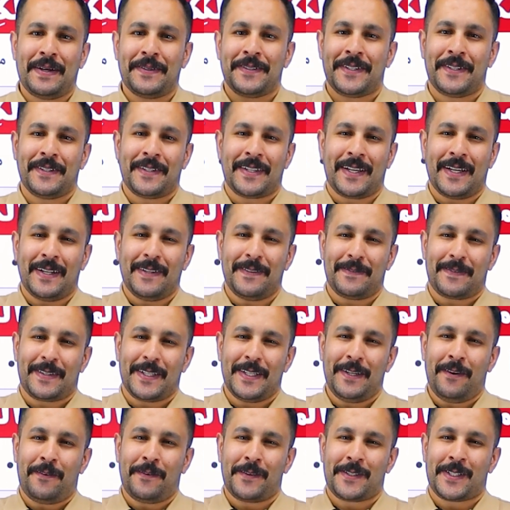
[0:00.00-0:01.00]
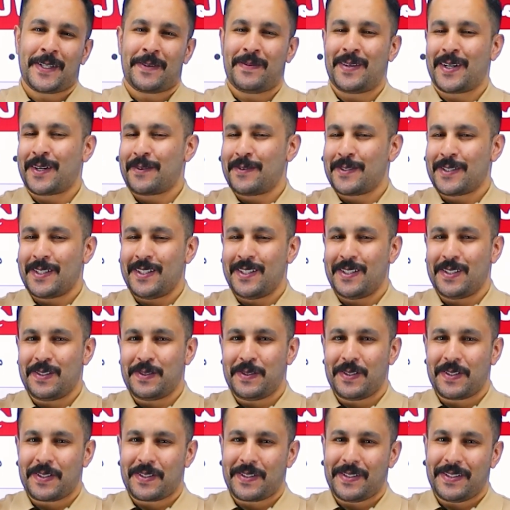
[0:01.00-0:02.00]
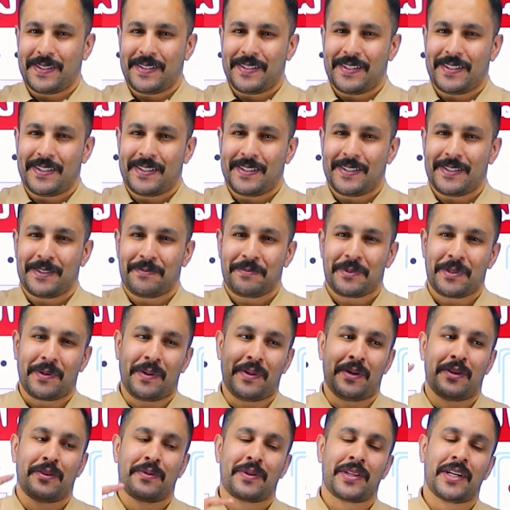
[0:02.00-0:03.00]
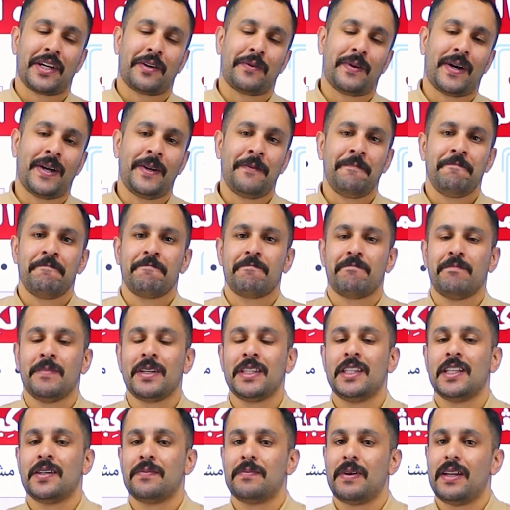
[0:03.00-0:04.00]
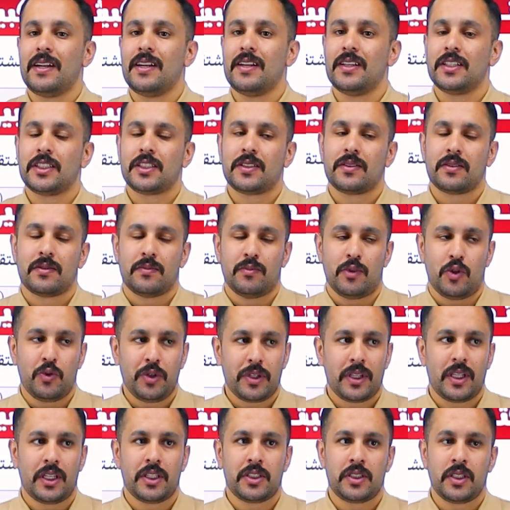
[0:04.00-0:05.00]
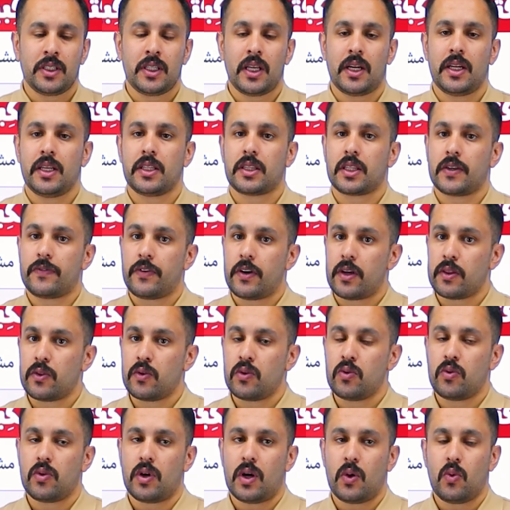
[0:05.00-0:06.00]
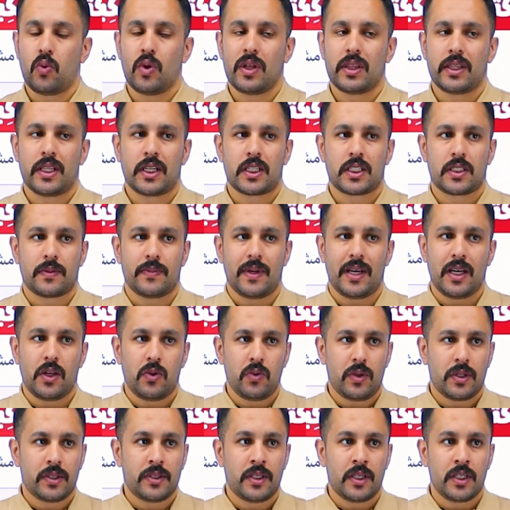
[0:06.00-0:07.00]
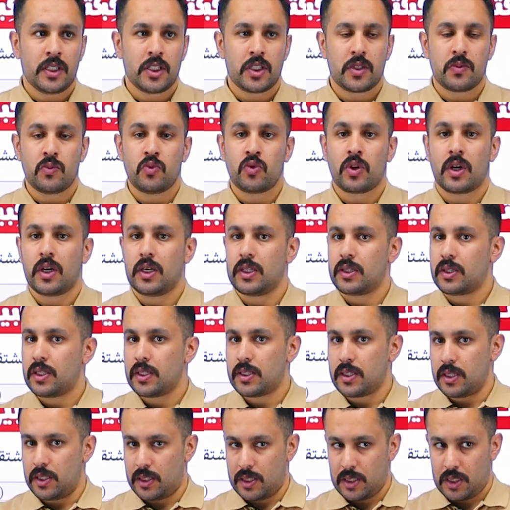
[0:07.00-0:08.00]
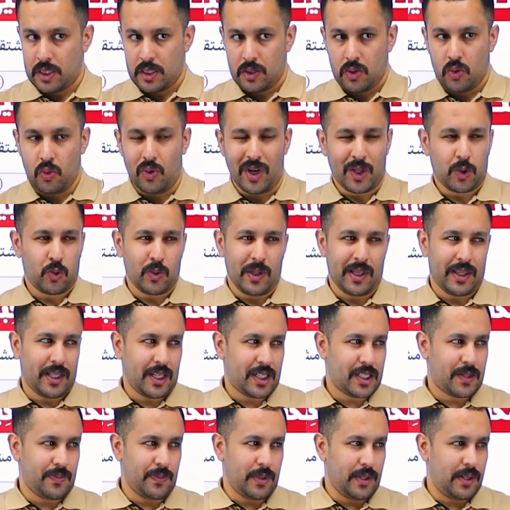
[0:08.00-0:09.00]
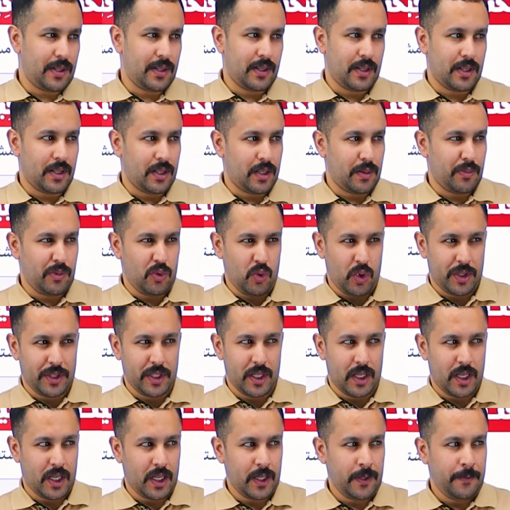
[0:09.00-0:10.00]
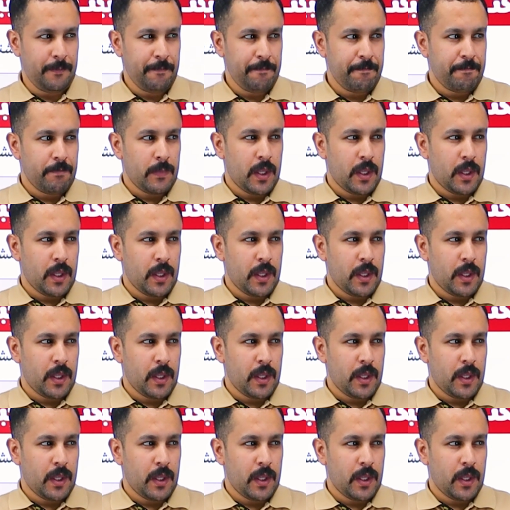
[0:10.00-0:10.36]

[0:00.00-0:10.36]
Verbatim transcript: العافيه حول القلب كيفكم شو اخباركم ان شاء الله اموركم تمام اذا اخوان بدنا نبلش بالوحده الجديده اللي هي التفاضل واول درس بهاي الوحده اسمه قاعده السلسله هو اطول درس بالوحده هاي